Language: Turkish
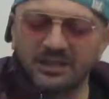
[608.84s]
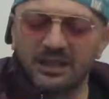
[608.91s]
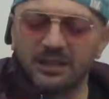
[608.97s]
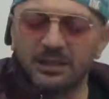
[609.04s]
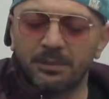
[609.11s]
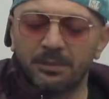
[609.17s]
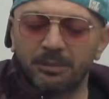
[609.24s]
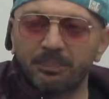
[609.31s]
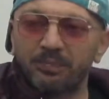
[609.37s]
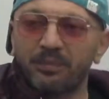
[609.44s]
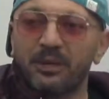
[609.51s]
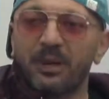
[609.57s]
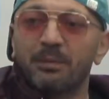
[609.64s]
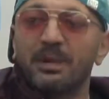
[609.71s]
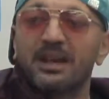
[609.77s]
tatlı,
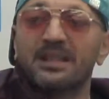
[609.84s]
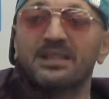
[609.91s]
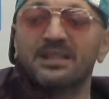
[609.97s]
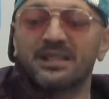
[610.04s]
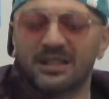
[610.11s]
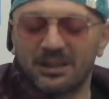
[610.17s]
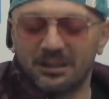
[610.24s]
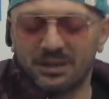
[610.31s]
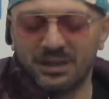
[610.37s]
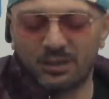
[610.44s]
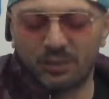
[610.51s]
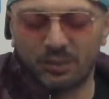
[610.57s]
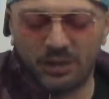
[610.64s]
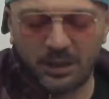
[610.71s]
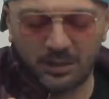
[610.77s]
ben size tatlı bir şey
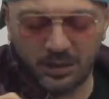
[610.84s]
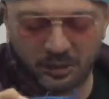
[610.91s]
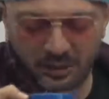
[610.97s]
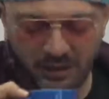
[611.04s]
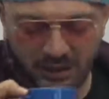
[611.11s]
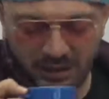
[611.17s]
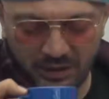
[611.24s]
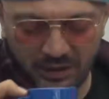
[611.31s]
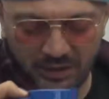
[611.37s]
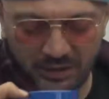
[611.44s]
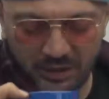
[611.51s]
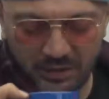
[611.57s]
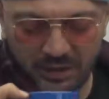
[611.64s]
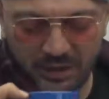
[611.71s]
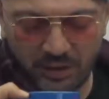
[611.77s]
söyleyeceğim şimdi. Tatlı
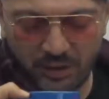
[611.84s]
yemiş kadar